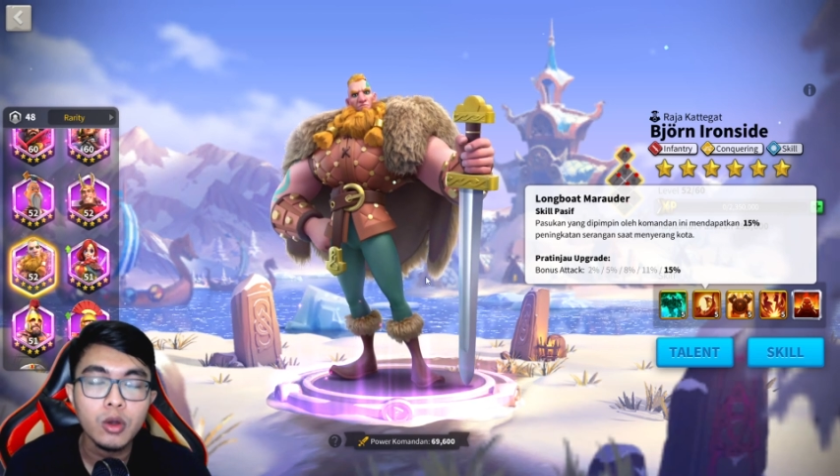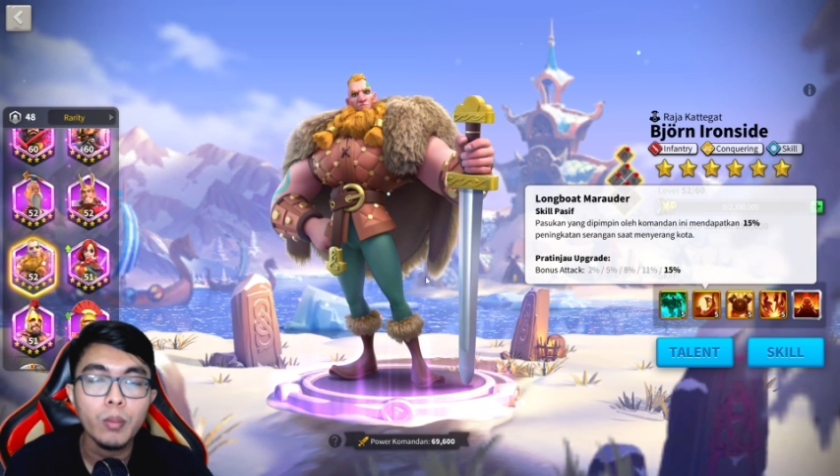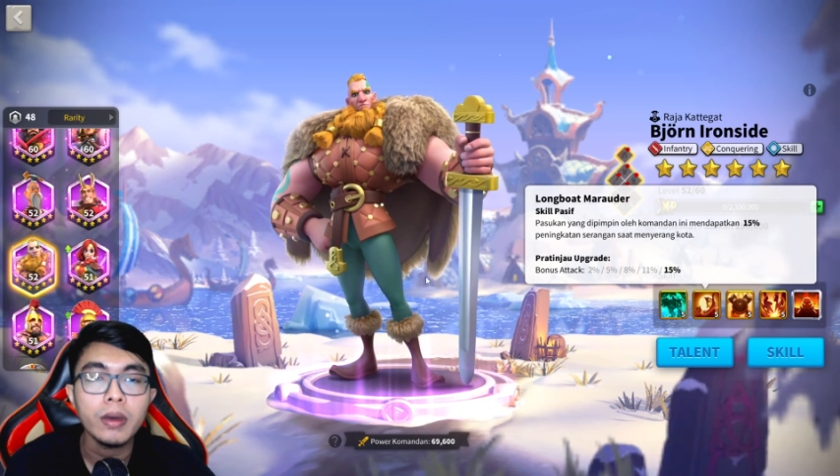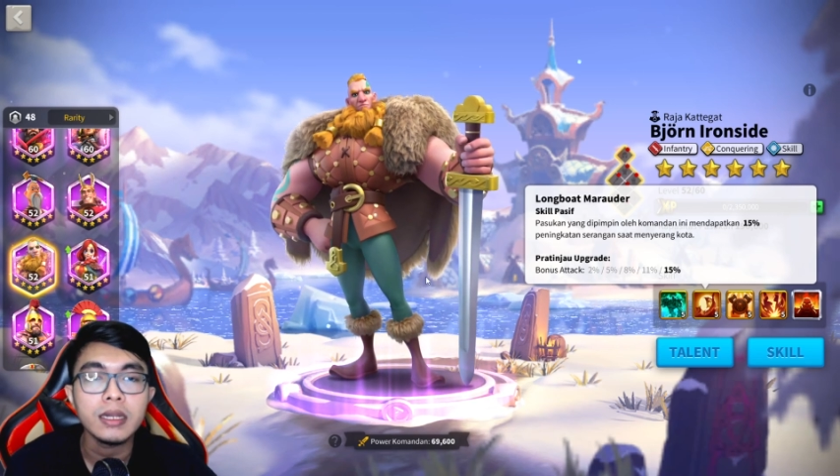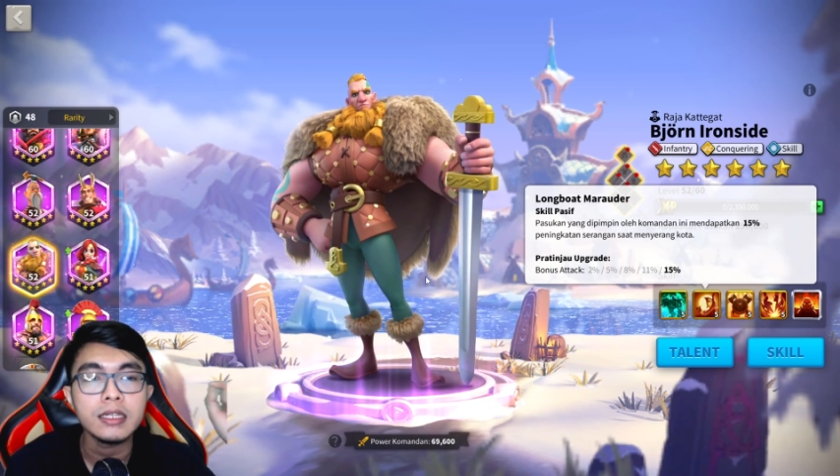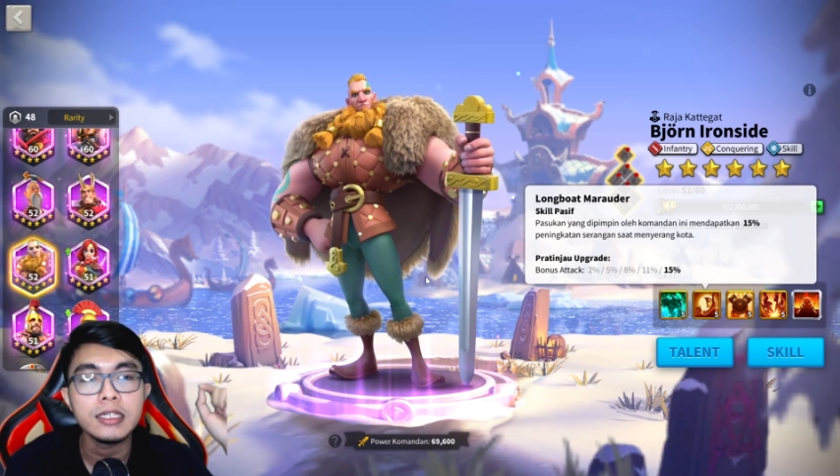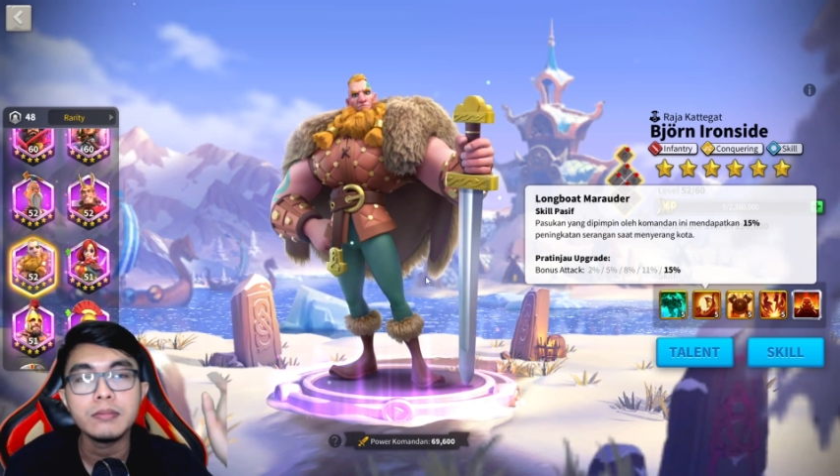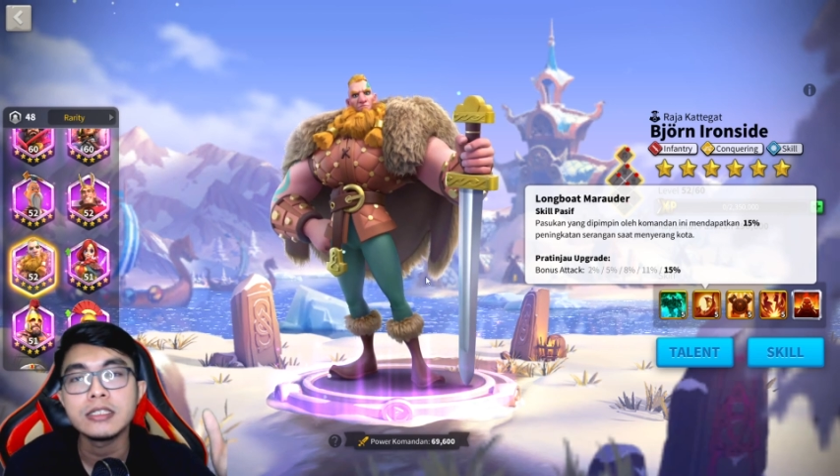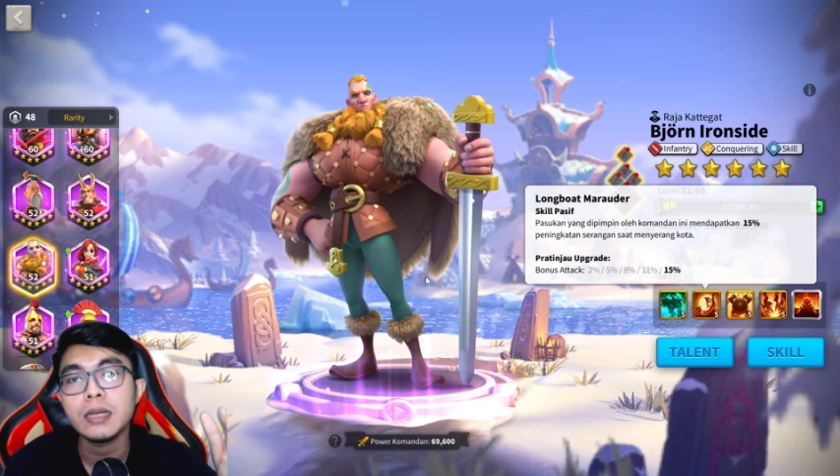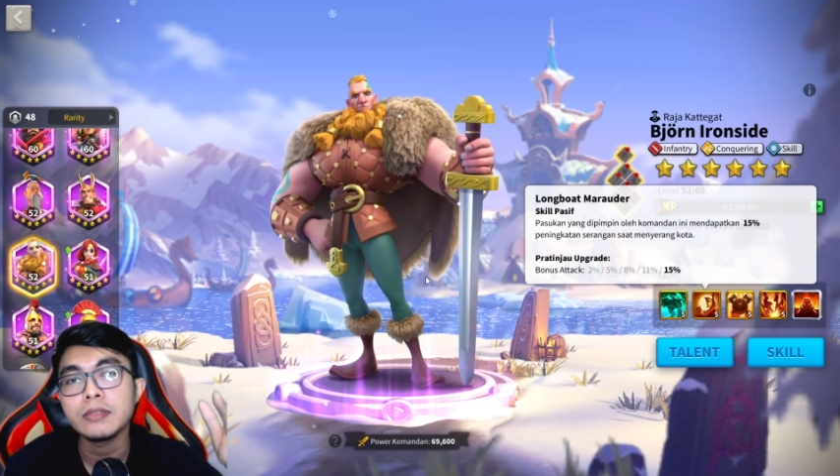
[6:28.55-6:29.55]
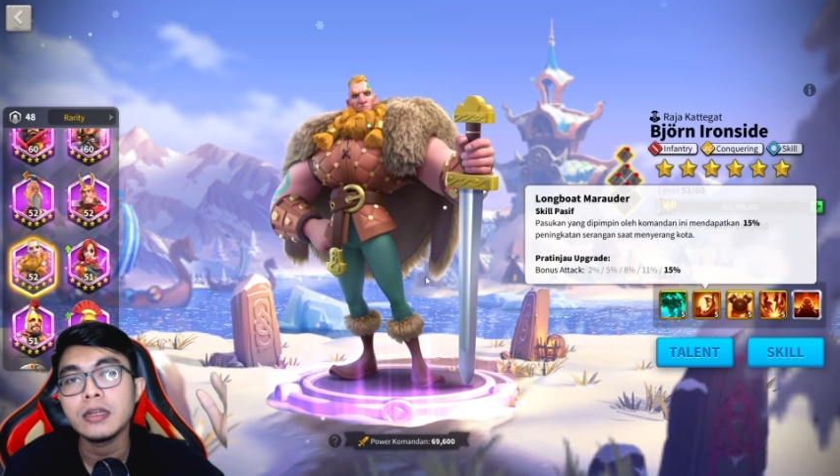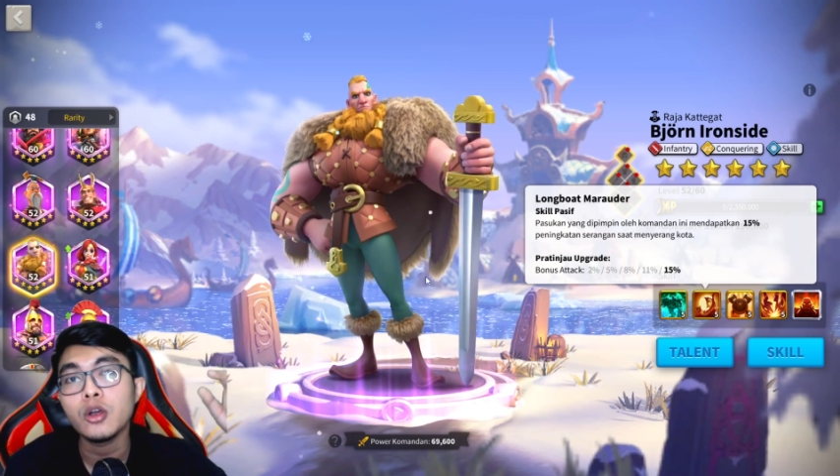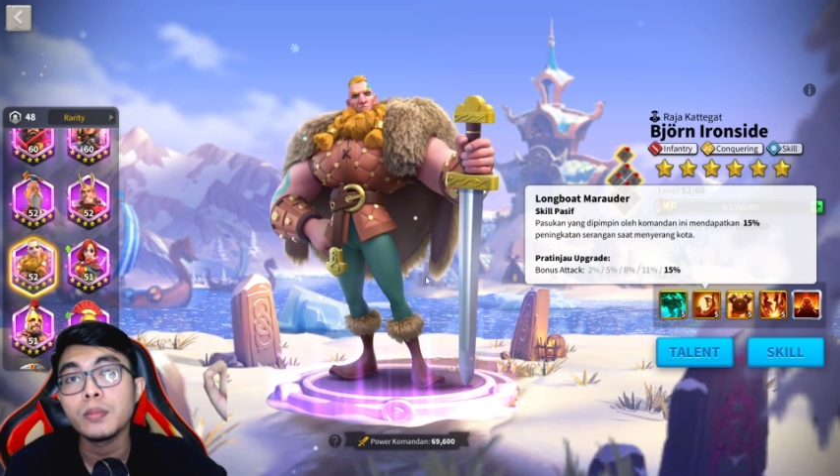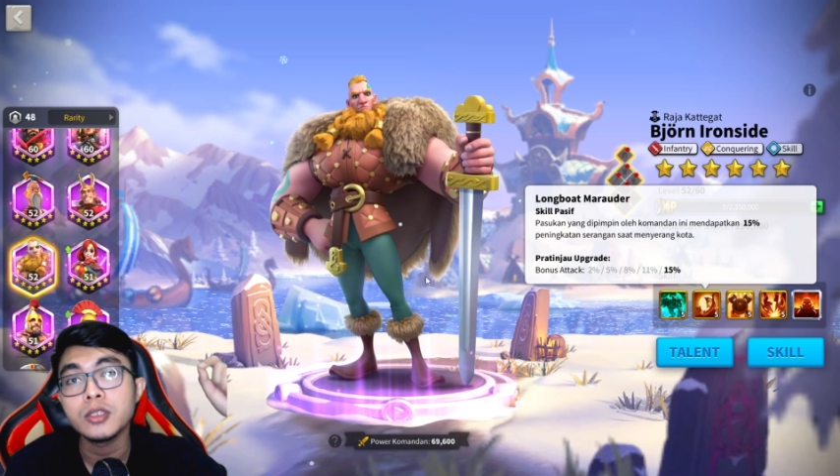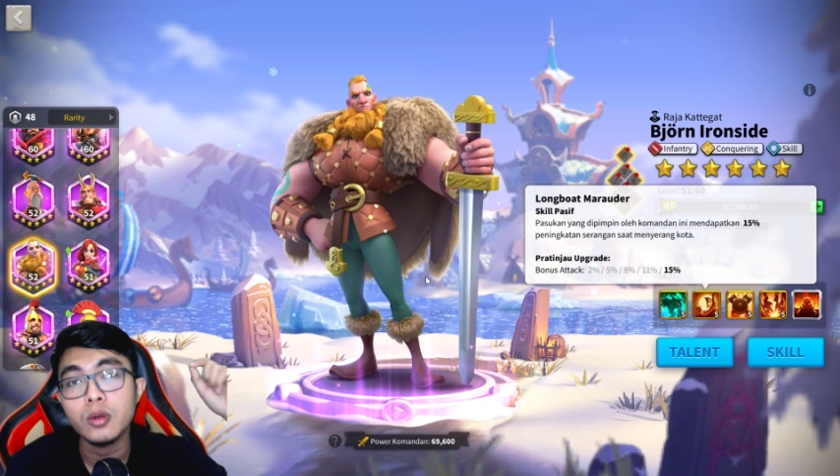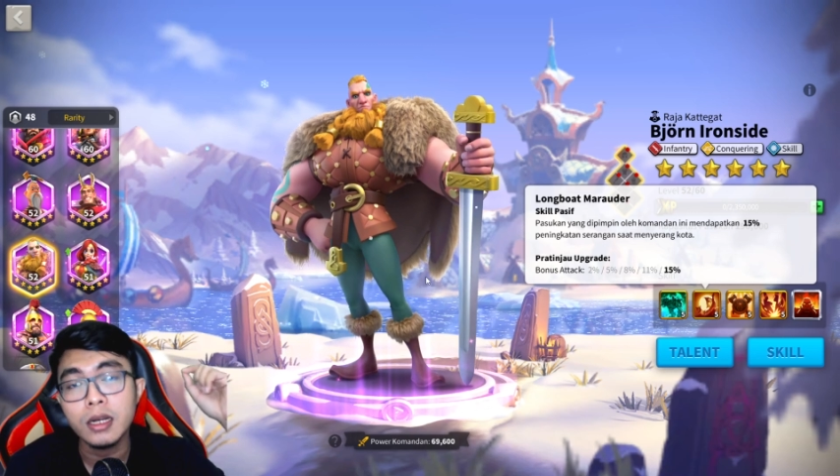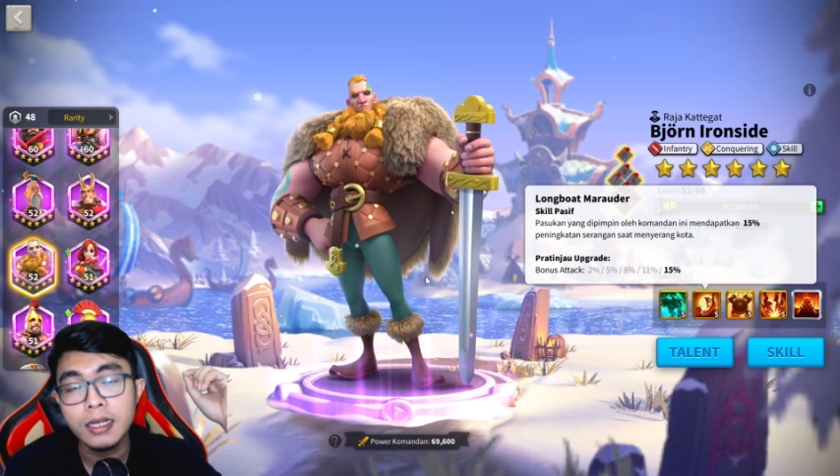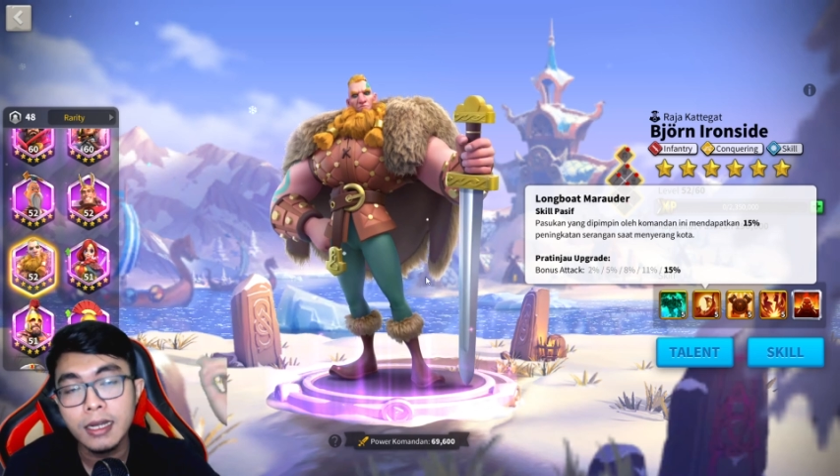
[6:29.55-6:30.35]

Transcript: komandan ini bisa menjadi opsional